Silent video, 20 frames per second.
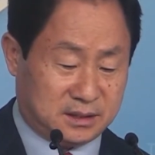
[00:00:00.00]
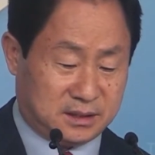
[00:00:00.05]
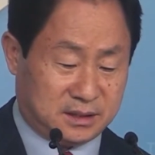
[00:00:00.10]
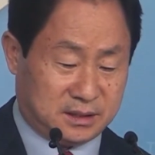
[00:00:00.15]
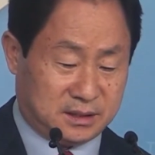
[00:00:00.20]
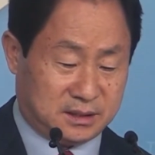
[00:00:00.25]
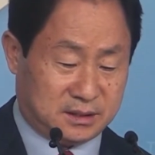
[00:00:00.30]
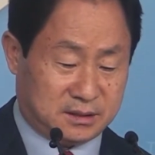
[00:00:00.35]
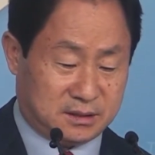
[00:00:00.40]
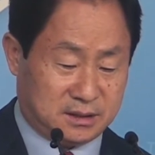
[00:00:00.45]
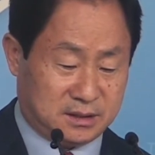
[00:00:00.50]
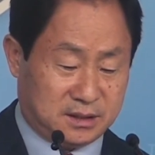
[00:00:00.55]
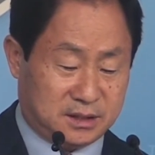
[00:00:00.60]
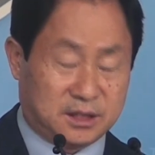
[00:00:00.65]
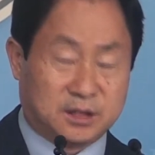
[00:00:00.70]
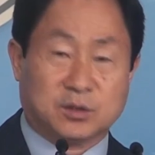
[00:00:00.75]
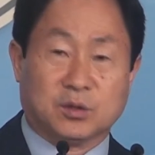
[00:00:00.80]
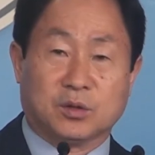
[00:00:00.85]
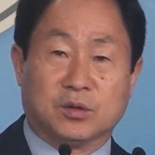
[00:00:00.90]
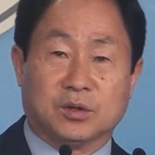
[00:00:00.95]
이,
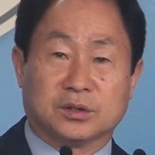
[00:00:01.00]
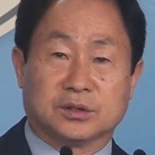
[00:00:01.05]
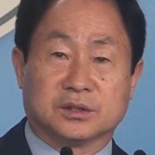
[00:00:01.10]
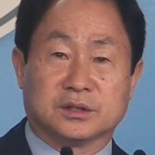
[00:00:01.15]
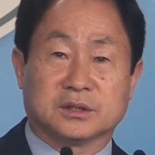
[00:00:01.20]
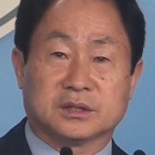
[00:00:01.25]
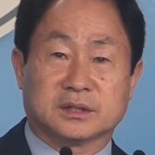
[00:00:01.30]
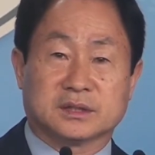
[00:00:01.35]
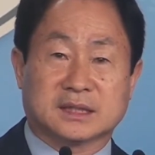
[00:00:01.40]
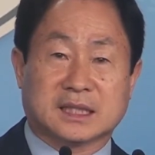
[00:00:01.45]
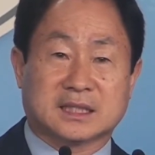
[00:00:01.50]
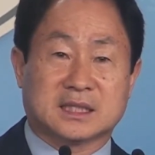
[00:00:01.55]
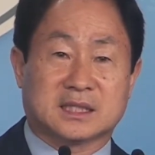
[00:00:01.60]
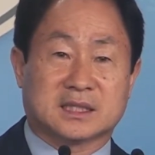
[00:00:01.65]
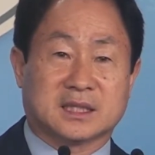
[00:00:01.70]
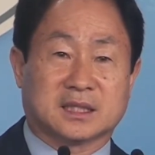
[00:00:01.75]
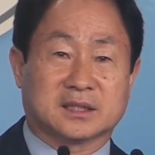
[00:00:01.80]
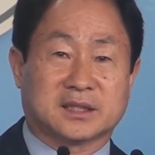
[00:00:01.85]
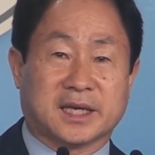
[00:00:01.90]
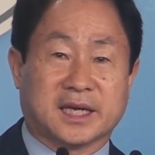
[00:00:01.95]
이동원은
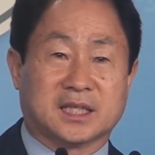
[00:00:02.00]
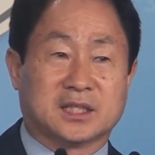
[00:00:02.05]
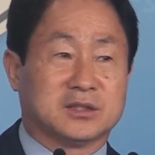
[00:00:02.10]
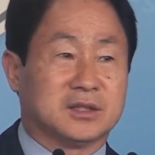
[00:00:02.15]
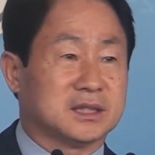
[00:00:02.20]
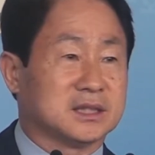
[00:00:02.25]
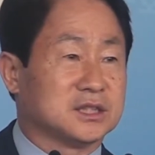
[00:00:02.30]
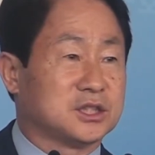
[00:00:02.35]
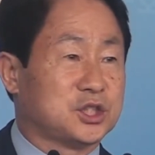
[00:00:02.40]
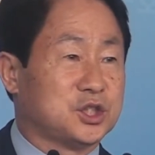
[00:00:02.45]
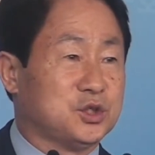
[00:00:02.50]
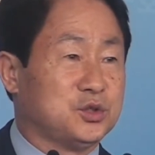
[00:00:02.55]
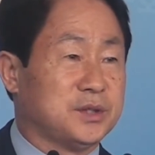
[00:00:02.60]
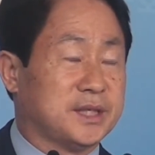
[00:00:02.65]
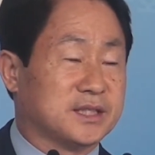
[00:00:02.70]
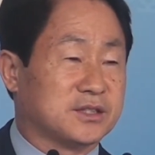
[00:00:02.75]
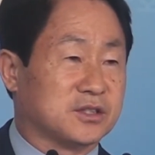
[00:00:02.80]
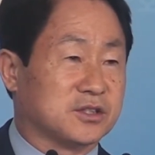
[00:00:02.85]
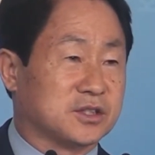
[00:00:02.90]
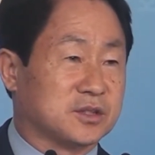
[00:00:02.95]
사실상 대등한
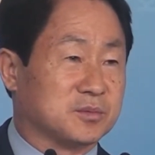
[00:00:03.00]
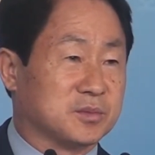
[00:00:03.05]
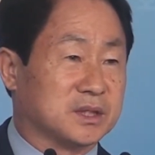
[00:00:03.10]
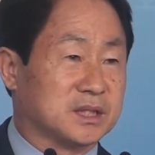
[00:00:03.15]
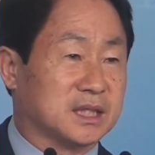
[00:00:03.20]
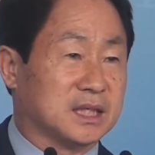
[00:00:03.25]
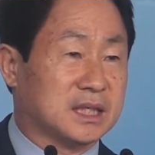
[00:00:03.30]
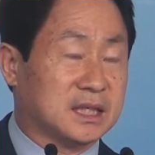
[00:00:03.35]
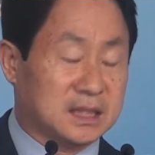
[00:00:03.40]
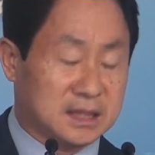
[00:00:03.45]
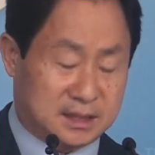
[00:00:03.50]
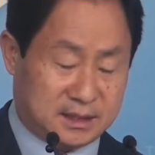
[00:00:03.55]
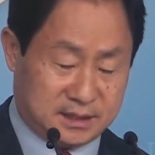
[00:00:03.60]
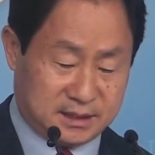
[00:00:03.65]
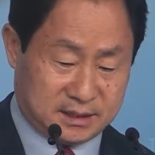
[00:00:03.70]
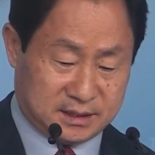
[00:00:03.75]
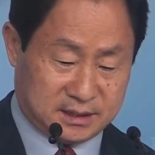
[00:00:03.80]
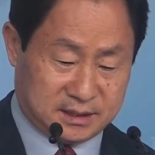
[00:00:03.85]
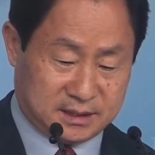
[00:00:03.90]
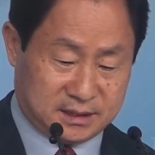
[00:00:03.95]
지위에 있었습니다.
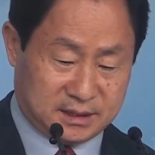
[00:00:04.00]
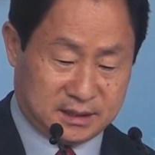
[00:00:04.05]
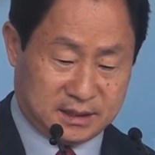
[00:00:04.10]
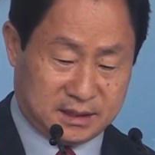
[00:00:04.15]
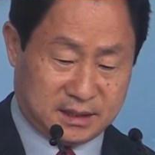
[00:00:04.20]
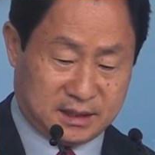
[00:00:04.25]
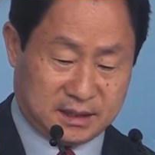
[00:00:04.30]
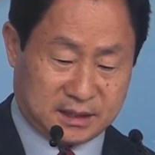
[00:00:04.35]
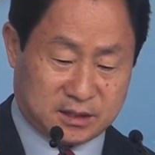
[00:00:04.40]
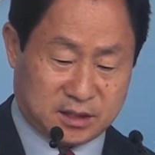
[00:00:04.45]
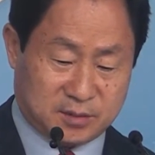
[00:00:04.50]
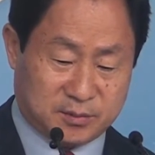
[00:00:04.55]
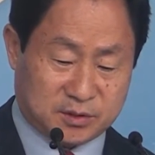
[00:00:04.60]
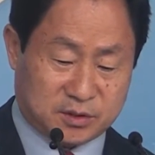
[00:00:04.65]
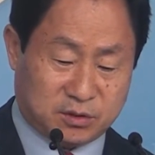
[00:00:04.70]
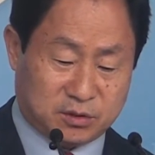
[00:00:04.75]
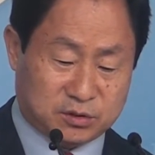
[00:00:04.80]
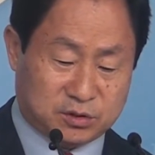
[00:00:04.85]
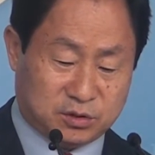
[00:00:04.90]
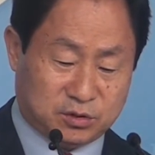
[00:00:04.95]
아, 그러면
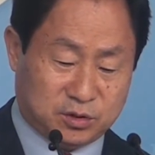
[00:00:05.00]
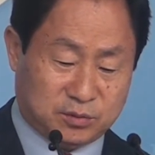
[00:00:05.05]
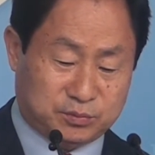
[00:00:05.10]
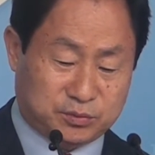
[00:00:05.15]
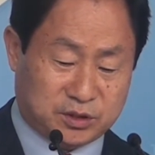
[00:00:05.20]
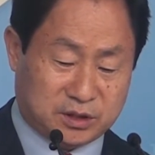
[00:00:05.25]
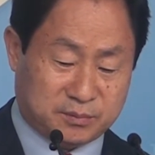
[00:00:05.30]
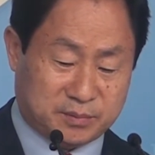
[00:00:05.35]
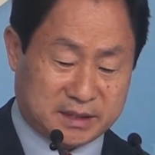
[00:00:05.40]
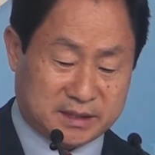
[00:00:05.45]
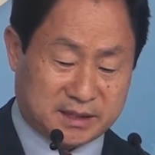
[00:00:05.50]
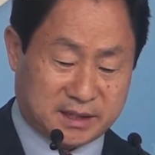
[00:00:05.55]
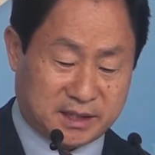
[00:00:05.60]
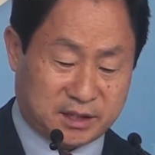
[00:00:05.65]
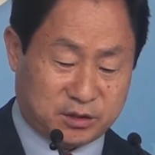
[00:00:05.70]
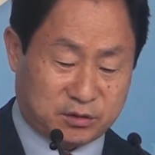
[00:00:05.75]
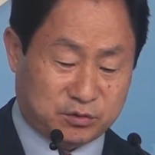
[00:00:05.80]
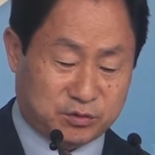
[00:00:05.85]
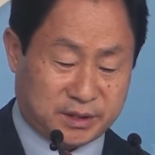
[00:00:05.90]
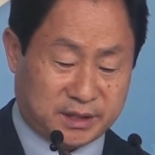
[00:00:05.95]
성충호
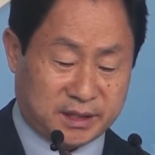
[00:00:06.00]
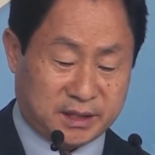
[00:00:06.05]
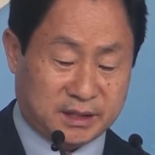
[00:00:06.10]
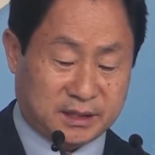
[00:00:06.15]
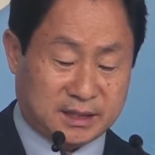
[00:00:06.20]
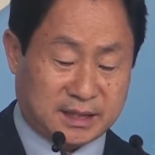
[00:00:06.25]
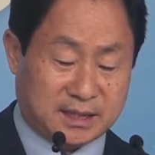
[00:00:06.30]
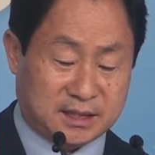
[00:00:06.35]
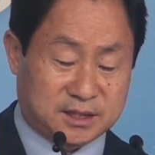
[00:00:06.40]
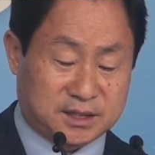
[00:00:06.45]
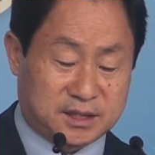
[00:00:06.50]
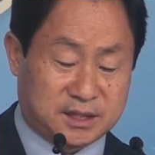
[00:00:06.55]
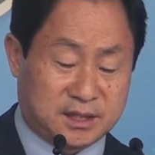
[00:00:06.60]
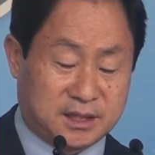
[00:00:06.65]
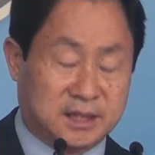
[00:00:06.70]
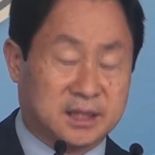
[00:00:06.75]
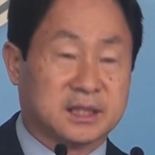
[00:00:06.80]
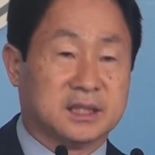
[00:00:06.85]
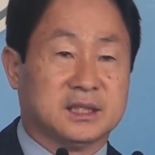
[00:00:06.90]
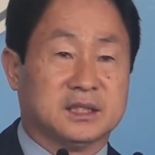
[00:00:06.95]
부장판사의 경우에
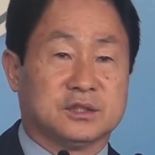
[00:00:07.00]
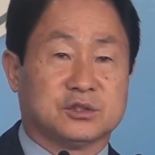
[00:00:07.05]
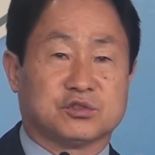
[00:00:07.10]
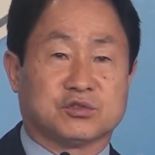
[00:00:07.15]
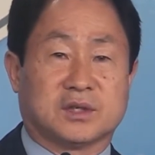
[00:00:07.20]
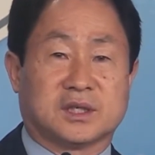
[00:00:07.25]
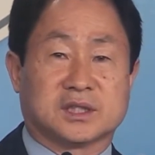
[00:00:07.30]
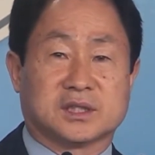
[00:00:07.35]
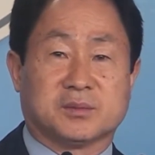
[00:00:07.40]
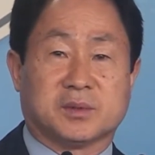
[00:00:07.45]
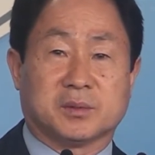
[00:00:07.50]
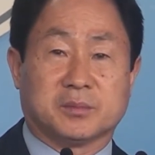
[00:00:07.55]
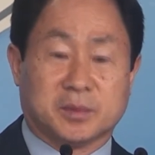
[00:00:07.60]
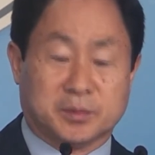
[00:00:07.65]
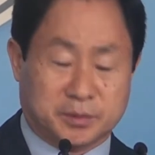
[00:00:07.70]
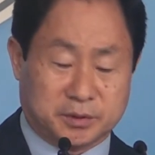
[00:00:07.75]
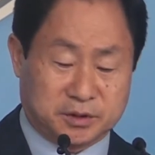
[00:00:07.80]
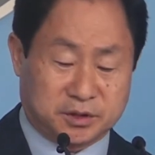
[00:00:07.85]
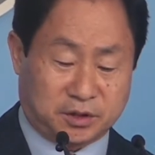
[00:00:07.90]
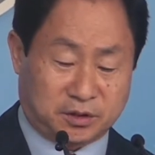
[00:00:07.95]
당시에
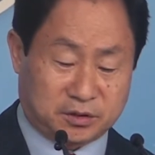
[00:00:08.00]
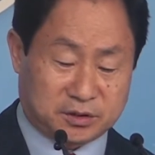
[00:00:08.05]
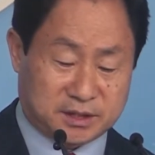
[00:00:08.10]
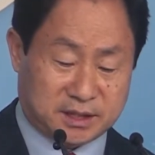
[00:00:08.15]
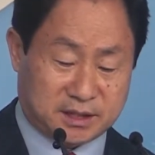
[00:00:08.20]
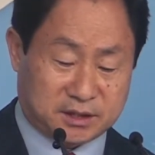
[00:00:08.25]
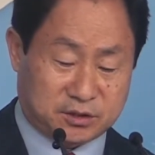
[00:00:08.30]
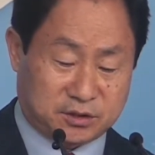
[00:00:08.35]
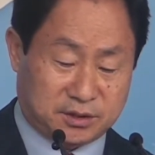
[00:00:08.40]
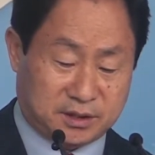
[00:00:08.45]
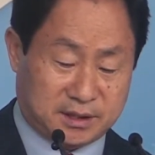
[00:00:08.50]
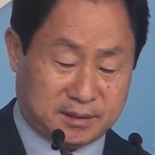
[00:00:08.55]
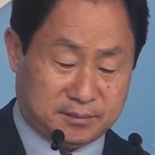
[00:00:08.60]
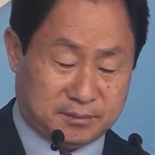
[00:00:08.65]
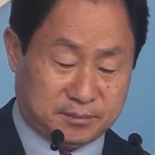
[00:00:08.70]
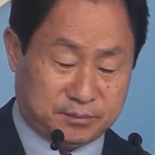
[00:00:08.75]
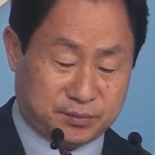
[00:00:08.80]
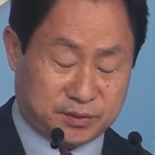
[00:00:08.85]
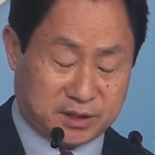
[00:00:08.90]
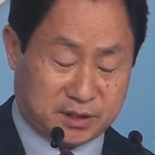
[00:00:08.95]
중앙지방법원
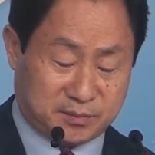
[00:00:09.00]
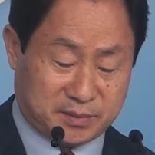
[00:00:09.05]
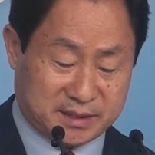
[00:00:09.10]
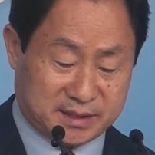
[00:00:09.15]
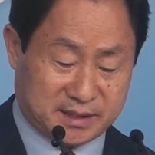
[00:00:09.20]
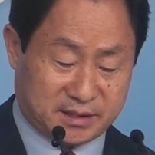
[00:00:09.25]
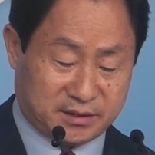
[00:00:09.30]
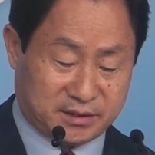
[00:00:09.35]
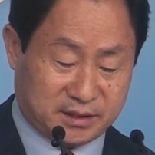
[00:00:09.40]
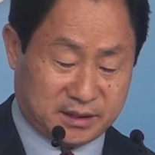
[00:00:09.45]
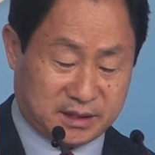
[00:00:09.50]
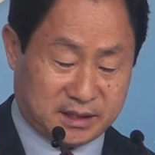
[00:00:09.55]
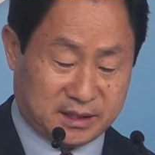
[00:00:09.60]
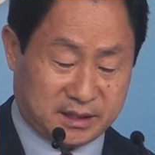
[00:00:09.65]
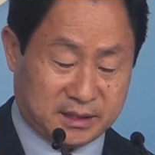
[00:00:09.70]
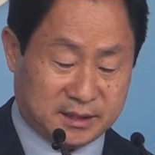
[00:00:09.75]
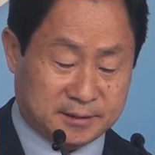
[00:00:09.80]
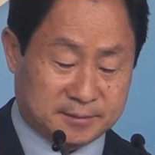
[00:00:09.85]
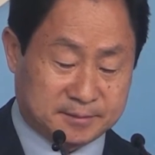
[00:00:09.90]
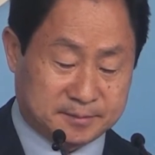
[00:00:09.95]
영장전담
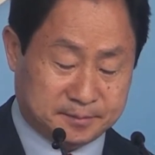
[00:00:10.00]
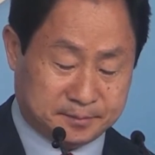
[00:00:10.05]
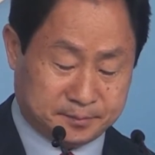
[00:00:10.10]
부장판사였는데